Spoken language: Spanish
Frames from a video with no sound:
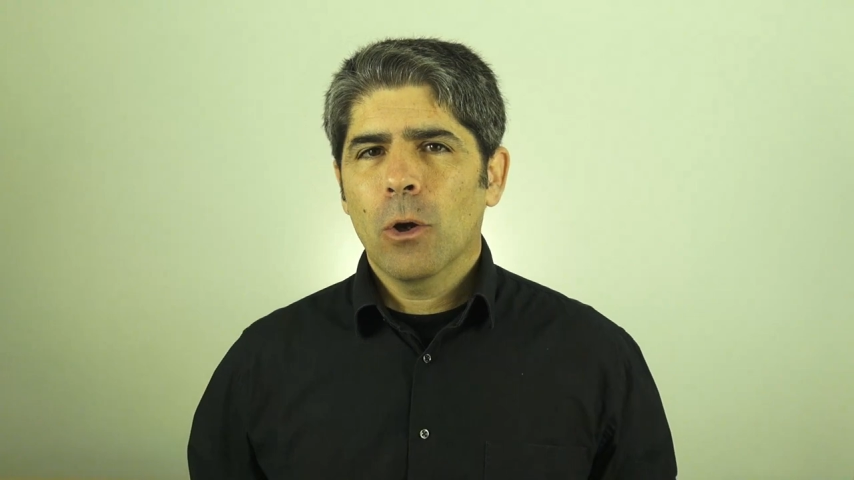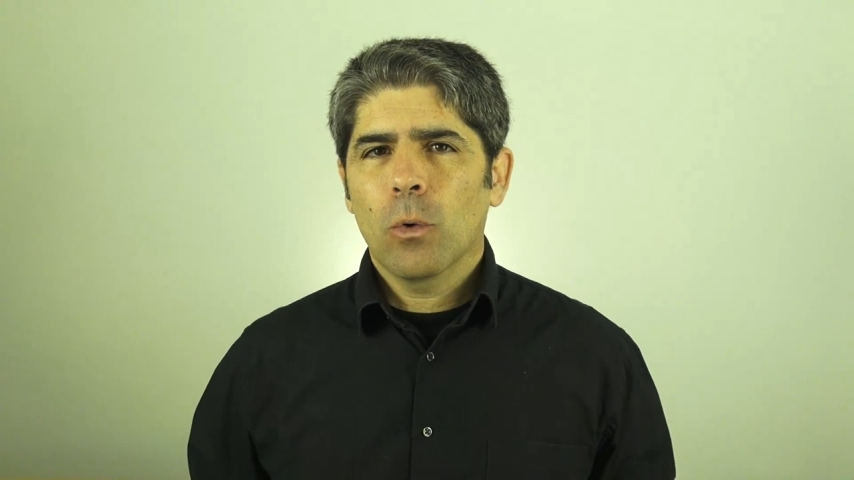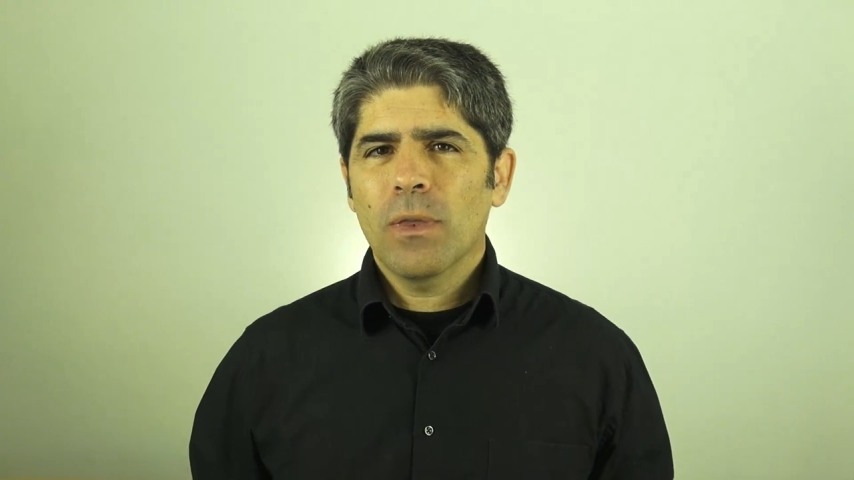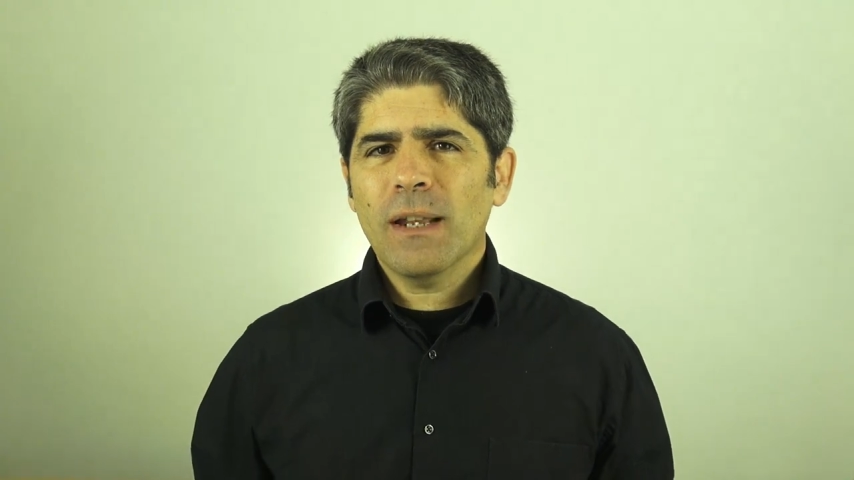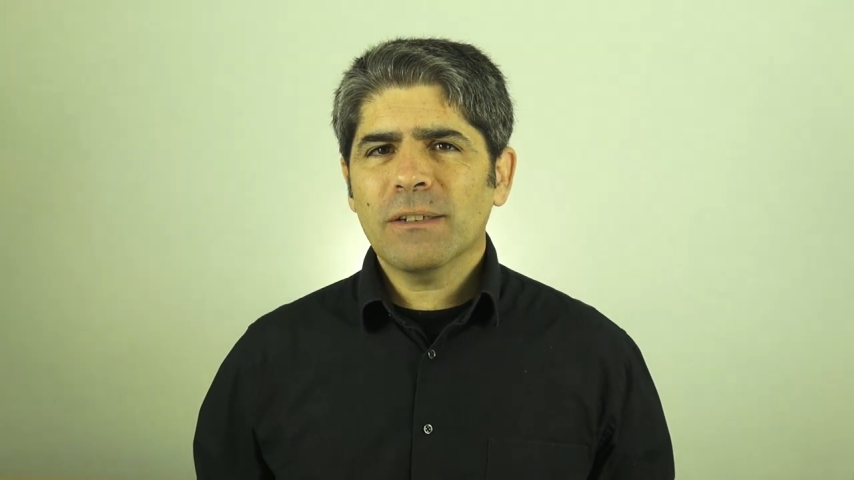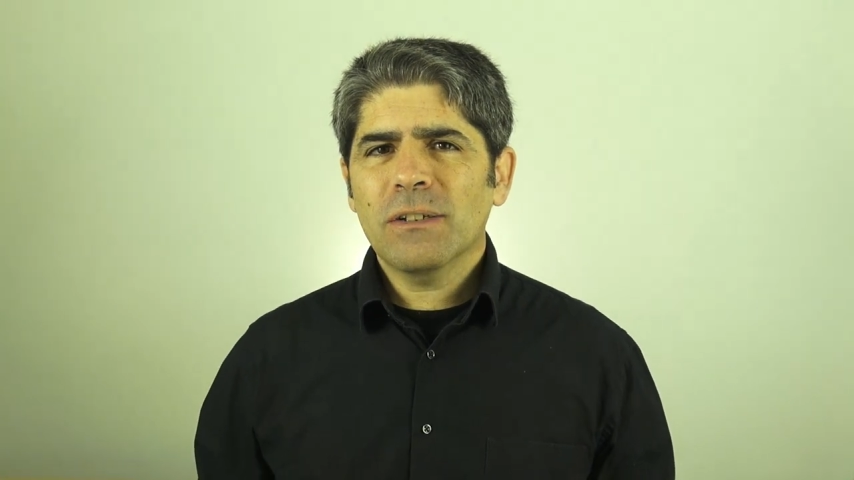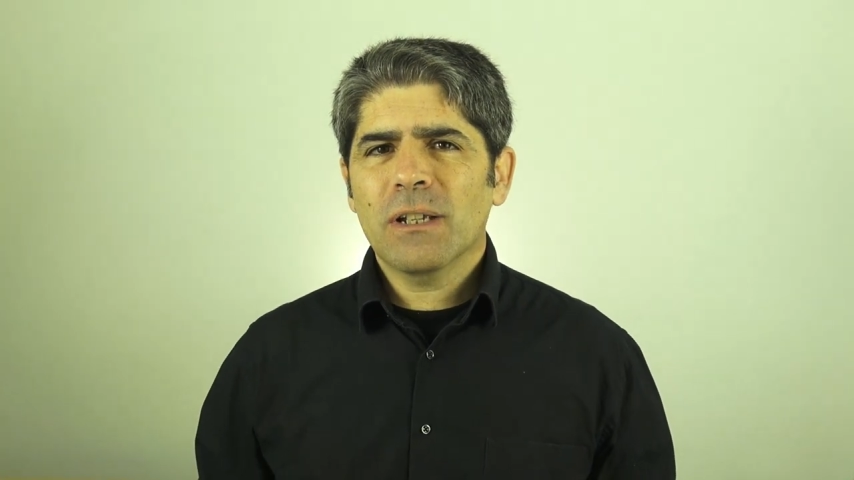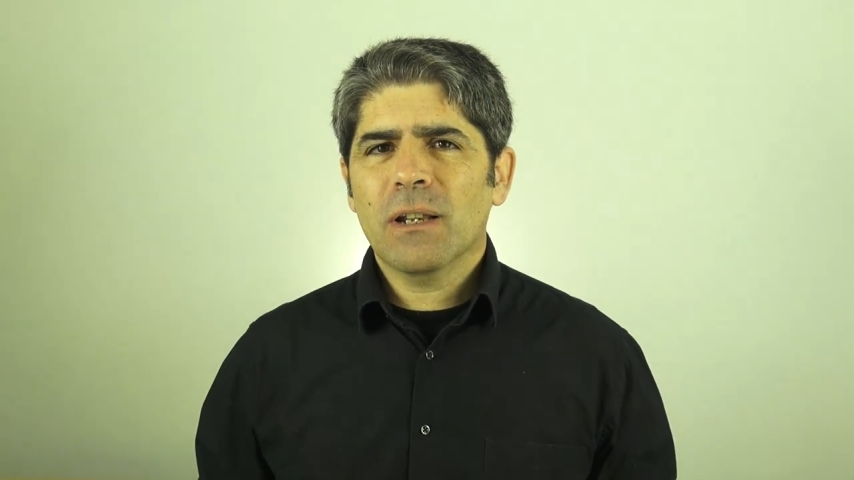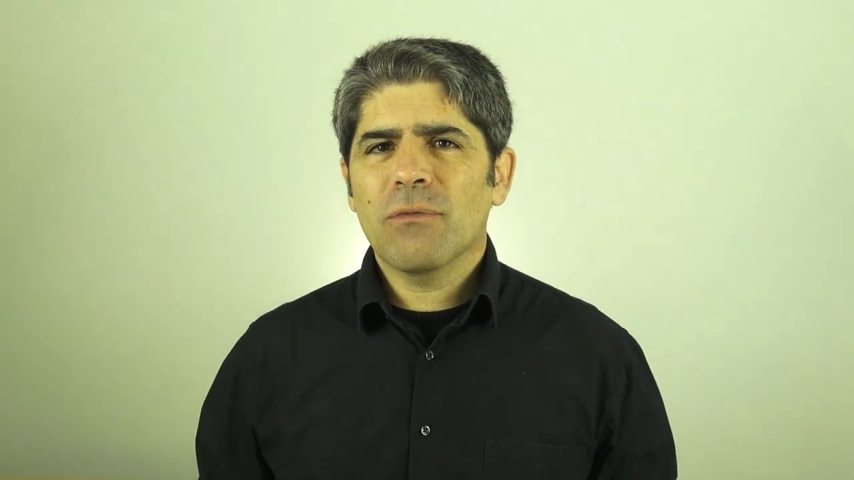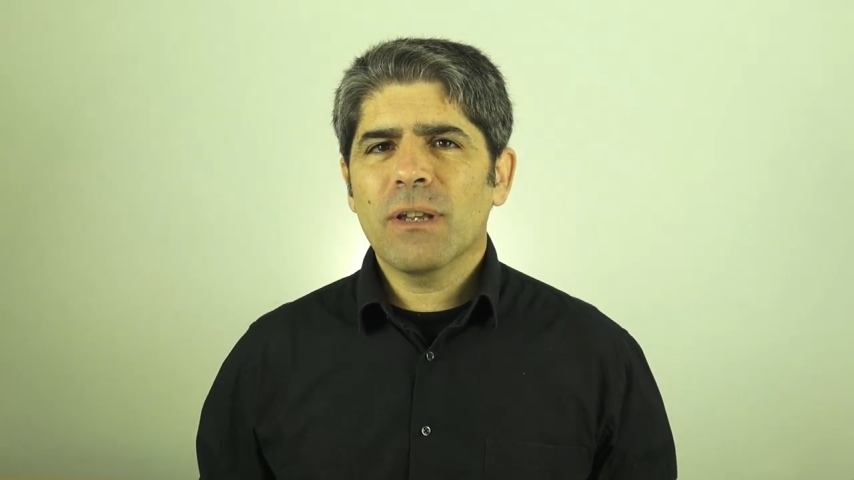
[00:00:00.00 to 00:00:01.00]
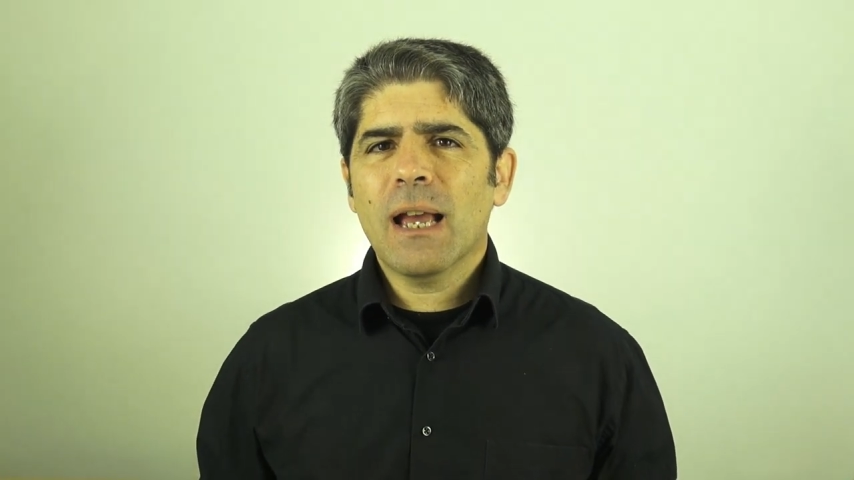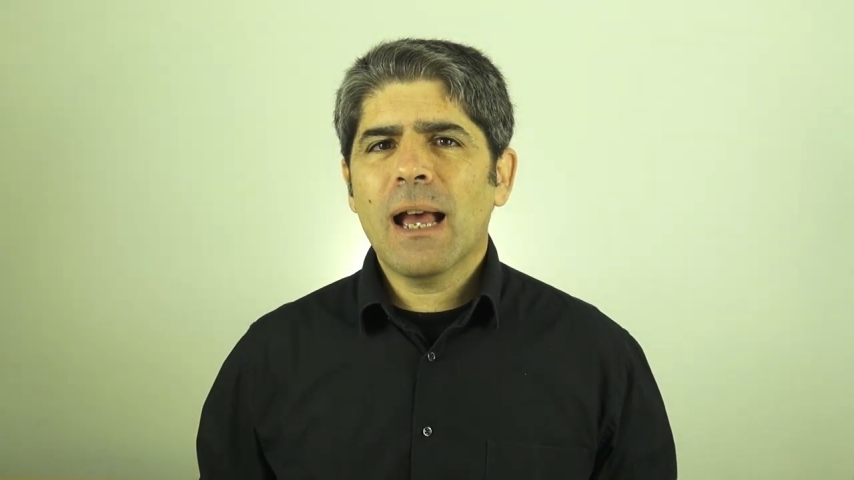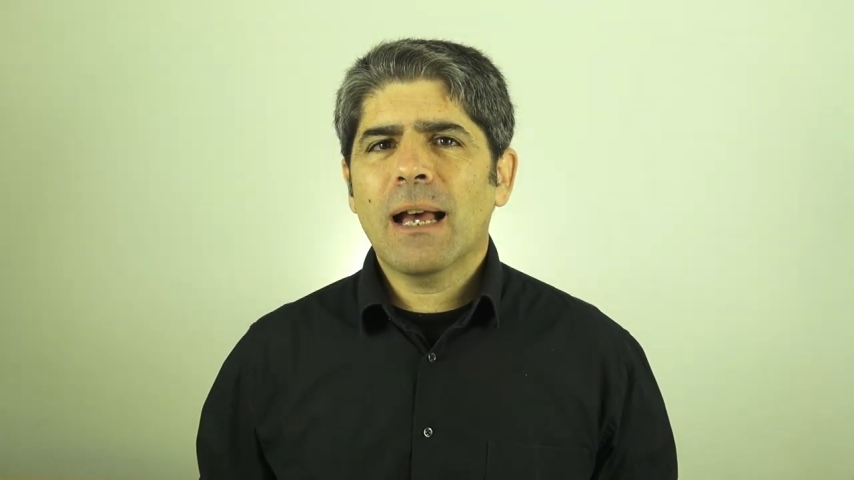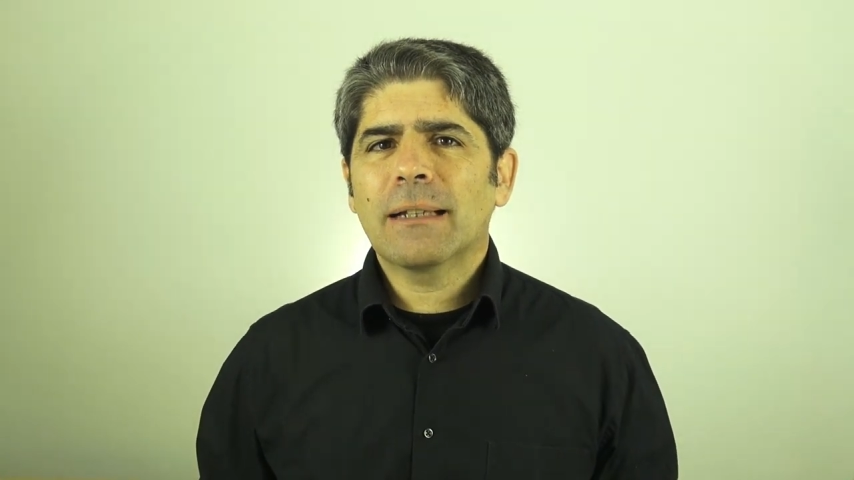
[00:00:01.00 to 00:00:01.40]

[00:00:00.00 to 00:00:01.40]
Cuidarse significa